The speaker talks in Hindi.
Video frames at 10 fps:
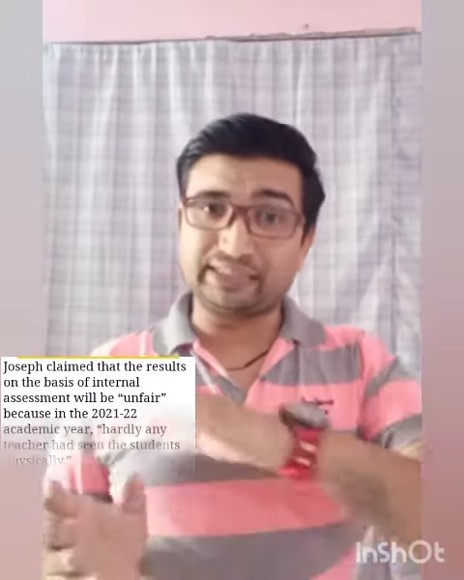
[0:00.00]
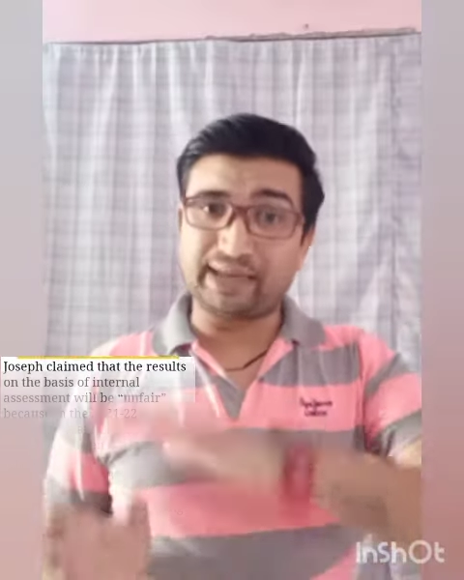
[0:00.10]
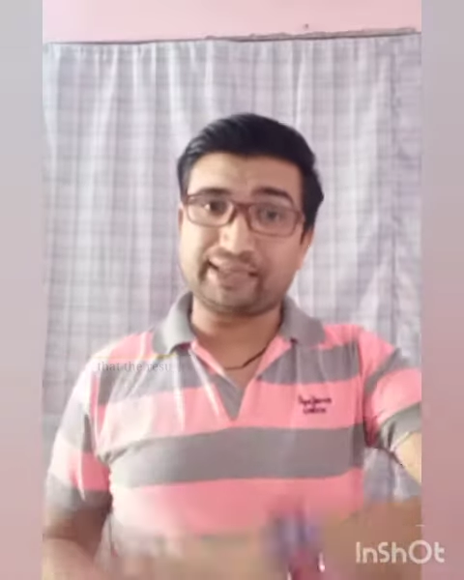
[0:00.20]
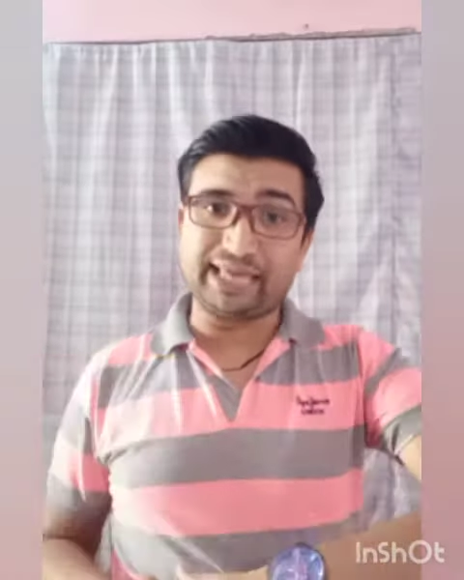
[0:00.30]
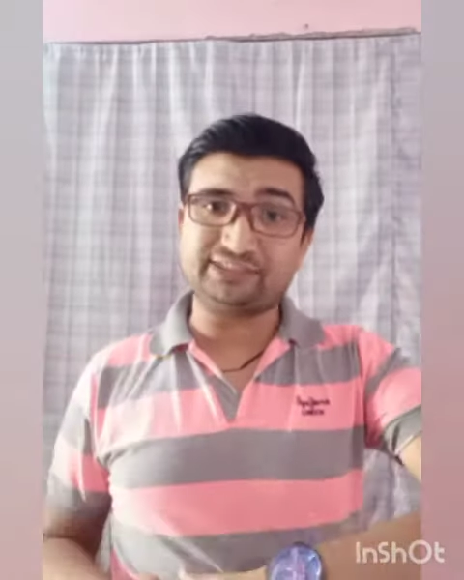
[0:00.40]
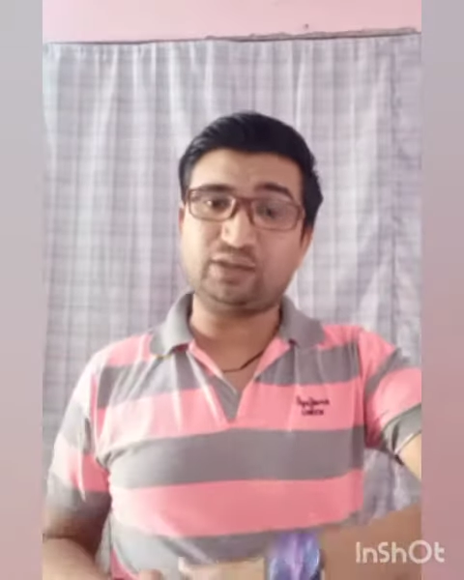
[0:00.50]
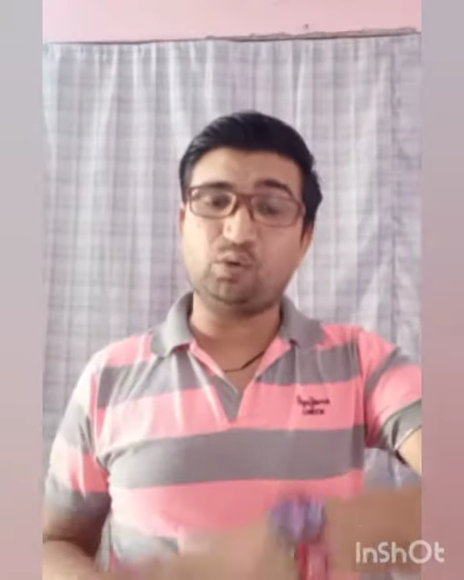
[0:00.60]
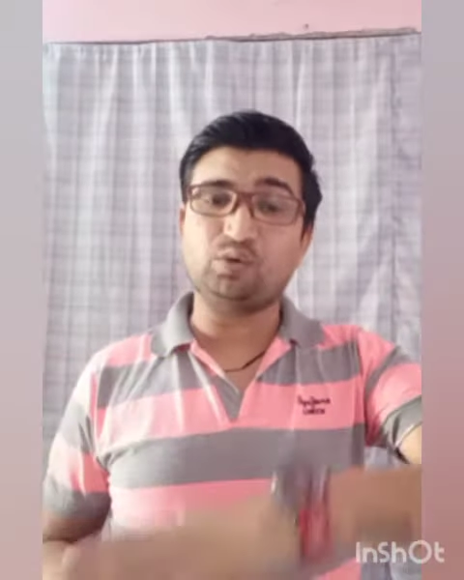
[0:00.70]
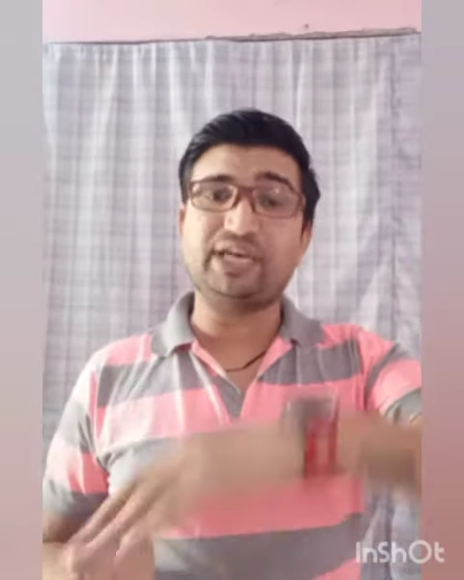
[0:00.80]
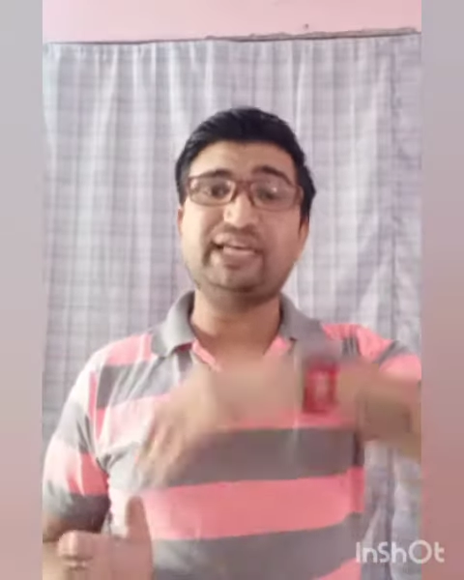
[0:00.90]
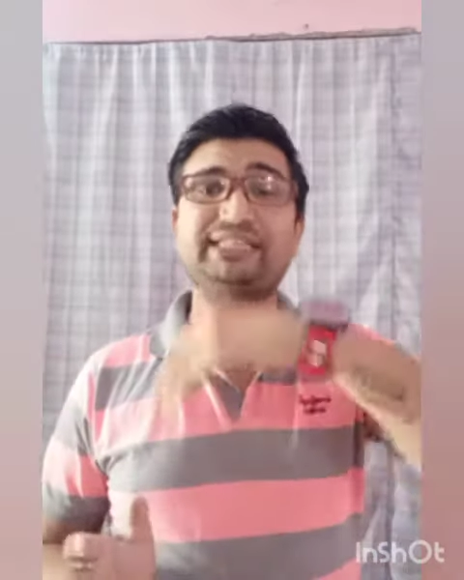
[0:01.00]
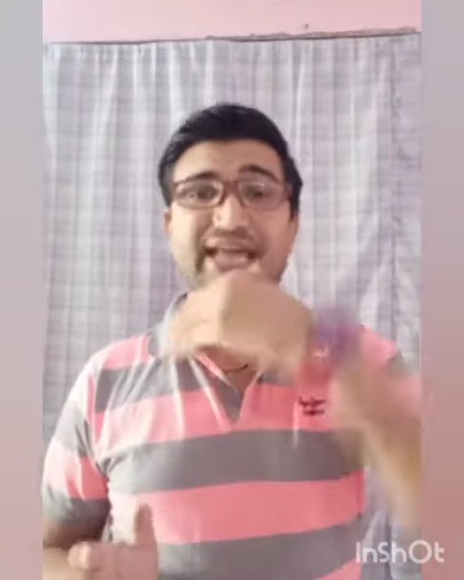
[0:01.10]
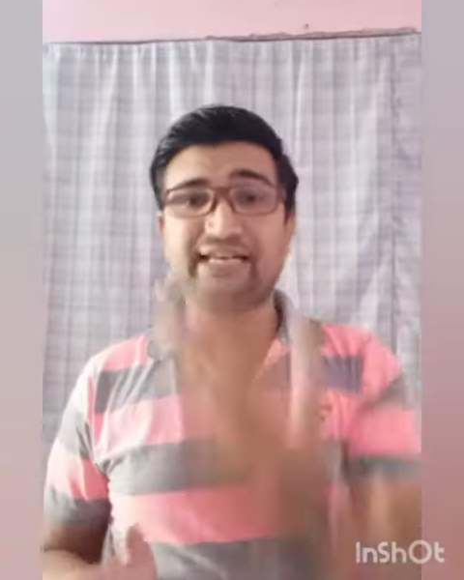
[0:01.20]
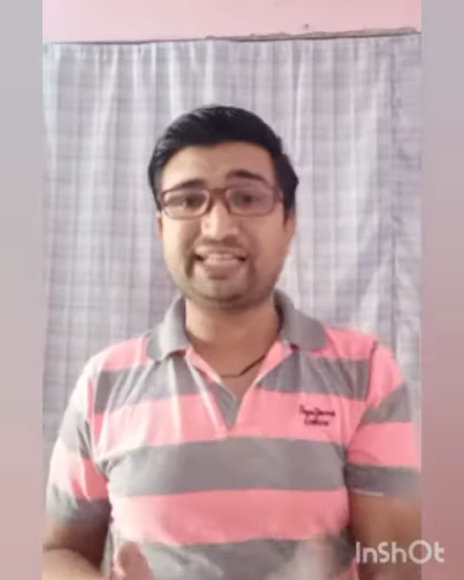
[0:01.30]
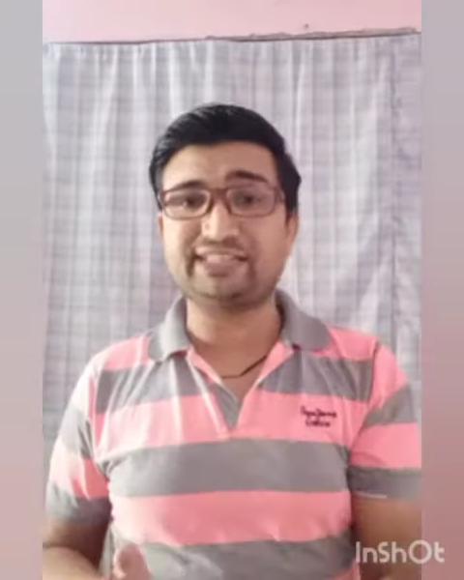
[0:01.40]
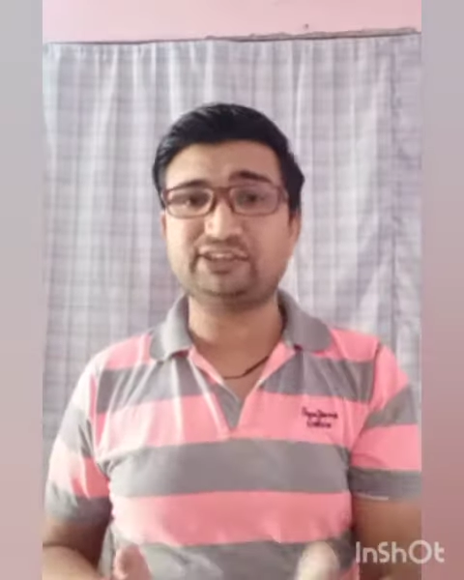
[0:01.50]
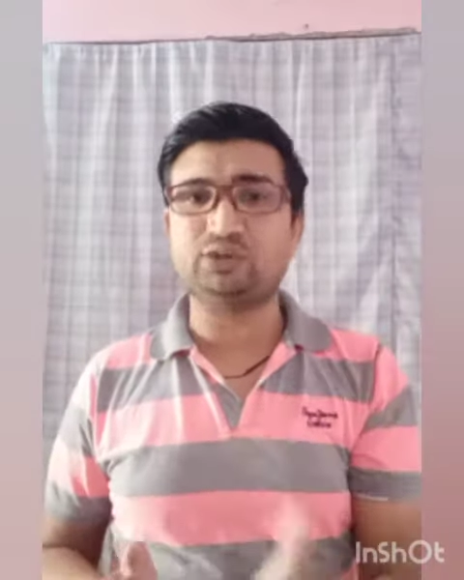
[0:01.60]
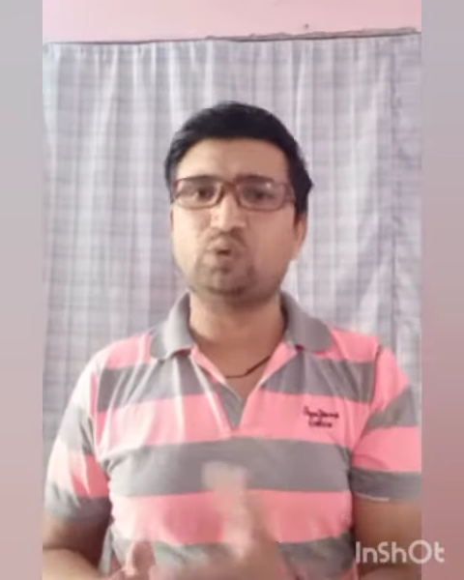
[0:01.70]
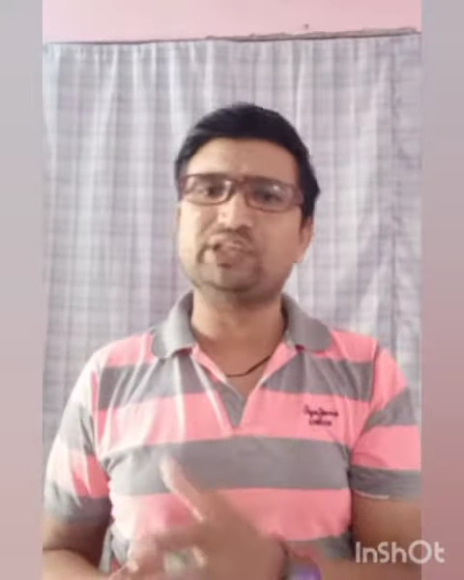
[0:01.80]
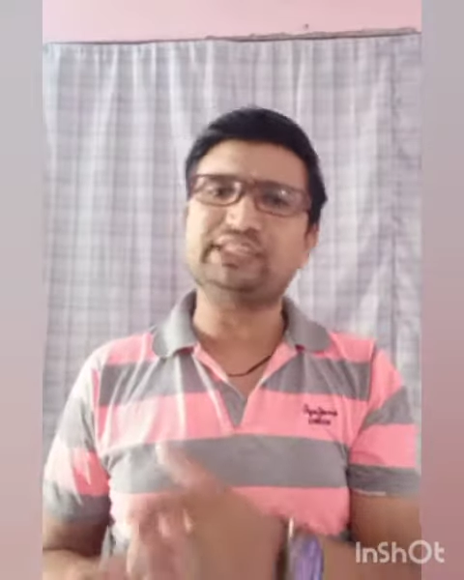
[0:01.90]
कैसे होंगे क्या डेट शीट
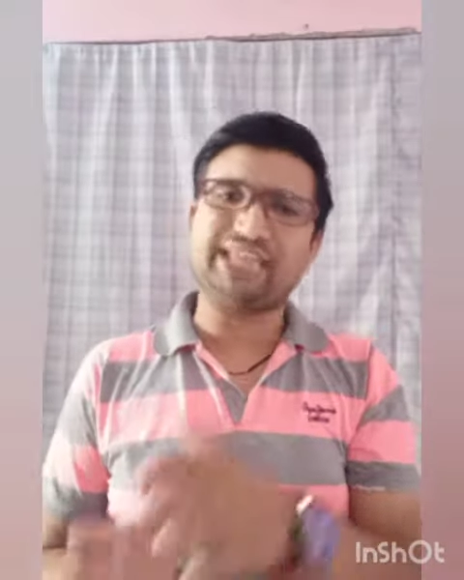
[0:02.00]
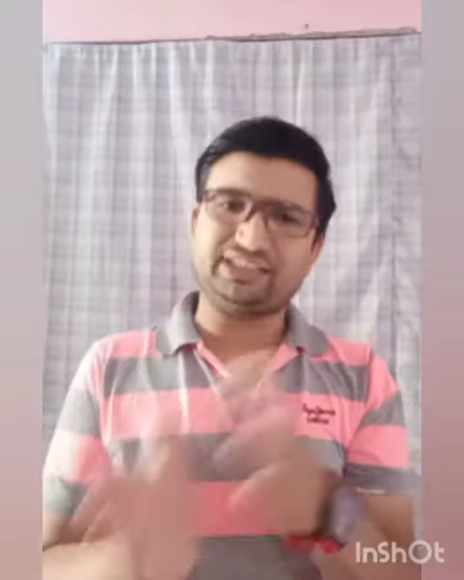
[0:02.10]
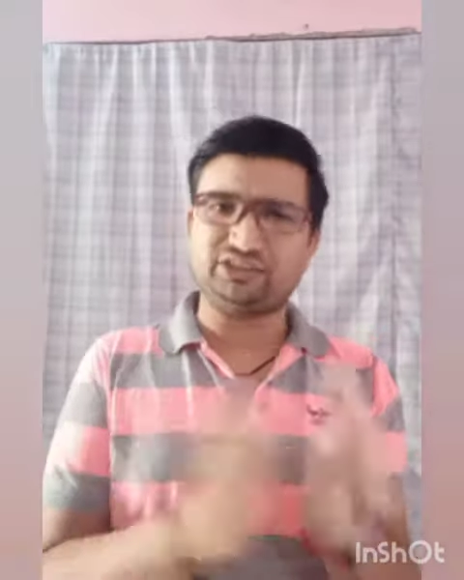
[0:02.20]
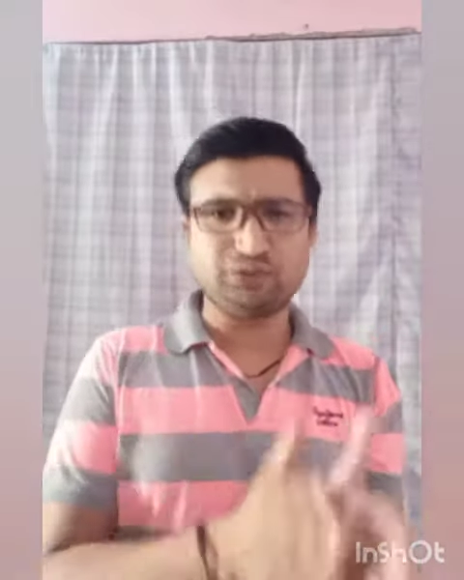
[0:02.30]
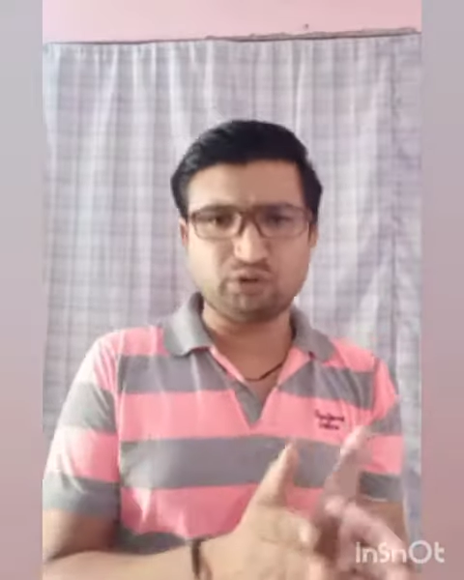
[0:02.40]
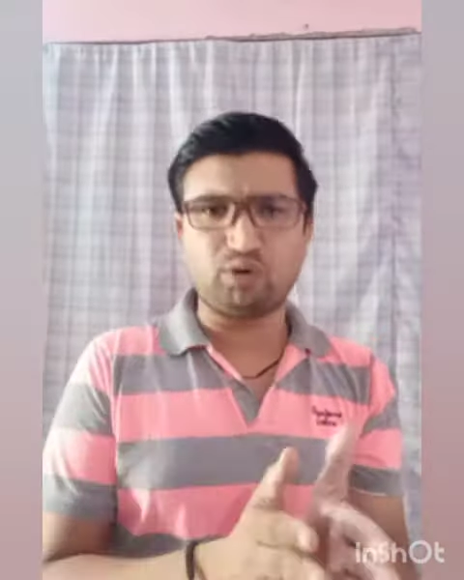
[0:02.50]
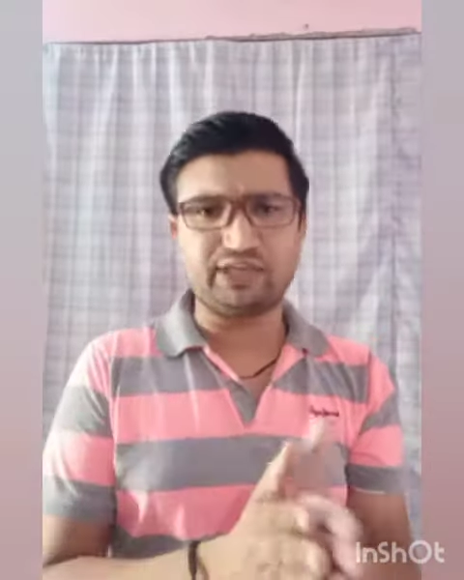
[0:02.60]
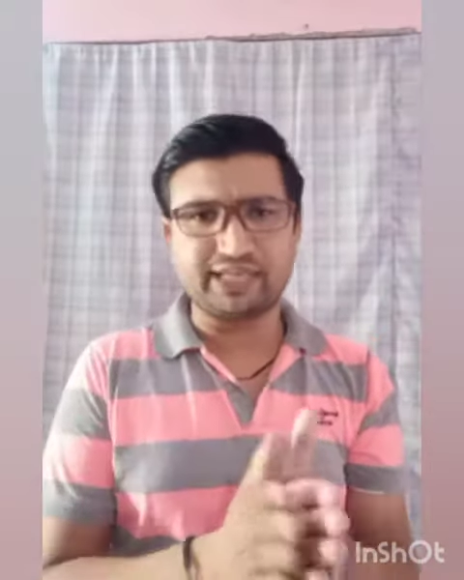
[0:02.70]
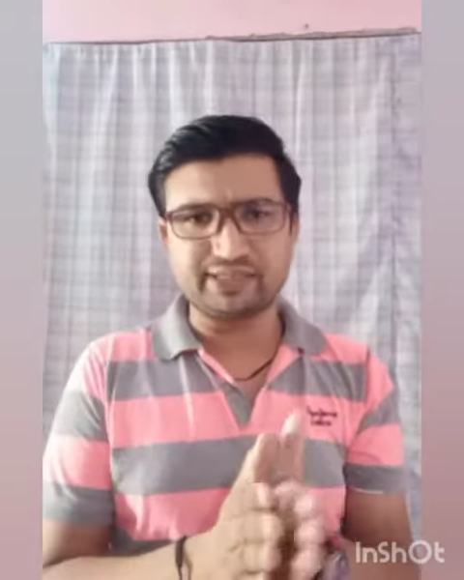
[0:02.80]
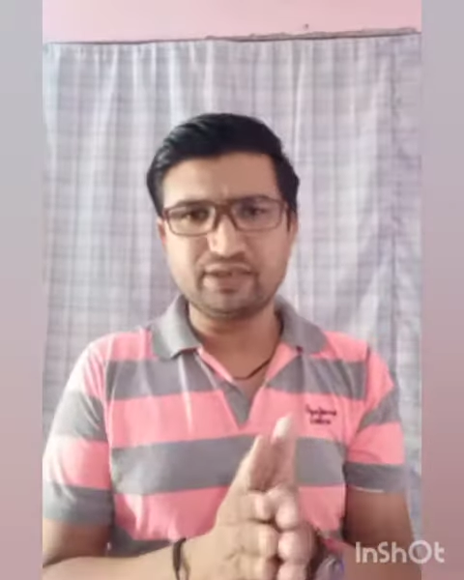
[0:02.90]
होगी क्या शेड्यूल होगा नहीं